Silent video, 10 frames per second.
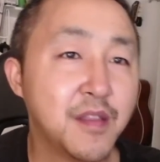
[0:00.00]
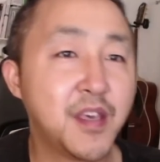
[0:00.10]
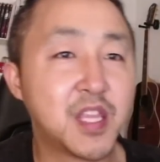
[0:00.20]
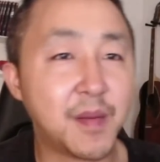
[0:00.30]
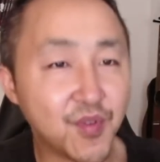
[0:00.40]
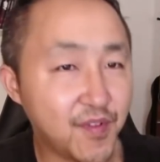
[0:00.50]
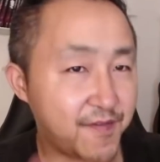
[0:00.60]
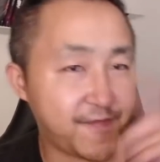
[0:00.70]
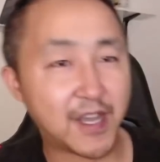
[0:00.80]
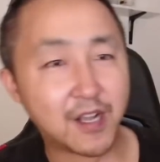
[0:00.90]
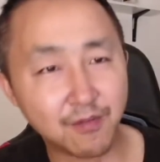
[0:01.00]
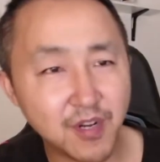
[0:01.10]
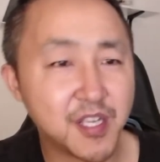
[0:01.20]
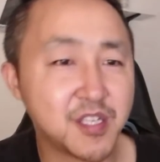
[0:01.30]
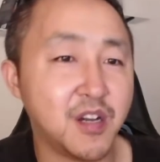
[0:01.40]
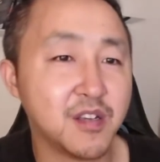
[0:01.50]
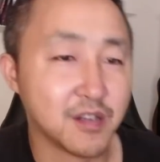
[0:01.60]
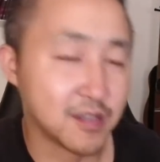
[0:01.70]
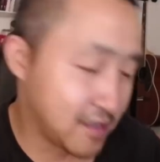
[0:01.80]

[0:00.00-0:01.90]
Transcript: 那咱们就反过来想一想，